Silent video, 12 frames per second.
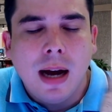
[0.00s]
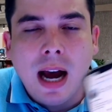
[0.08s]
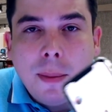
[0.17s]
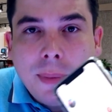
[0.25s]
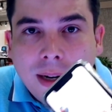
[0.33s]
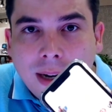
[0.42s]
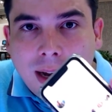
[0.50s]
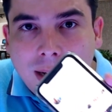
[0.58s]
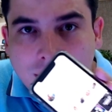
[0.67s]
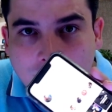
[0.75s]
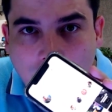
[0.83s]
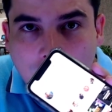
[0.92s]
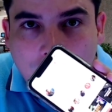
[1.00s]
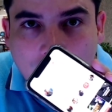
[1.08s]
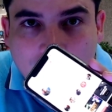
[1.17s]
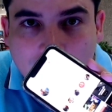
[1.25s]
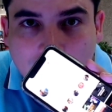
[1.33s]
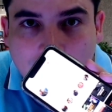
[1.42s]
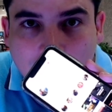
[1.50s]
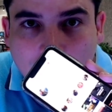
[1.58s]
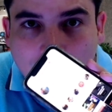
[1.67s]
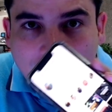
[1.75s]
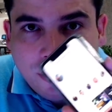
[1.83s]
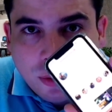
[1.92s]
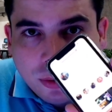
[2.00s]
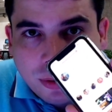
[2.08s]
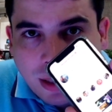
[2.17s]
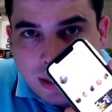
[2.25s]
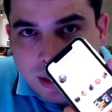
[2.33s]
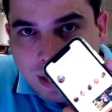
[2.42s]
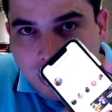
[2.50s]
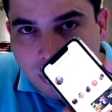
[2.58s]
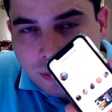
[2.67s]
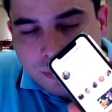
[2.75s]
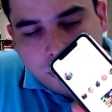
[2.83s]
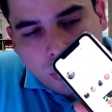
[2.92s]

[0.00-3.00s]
abrir lá a páginazinha do Afonso, está aqui ela, ó,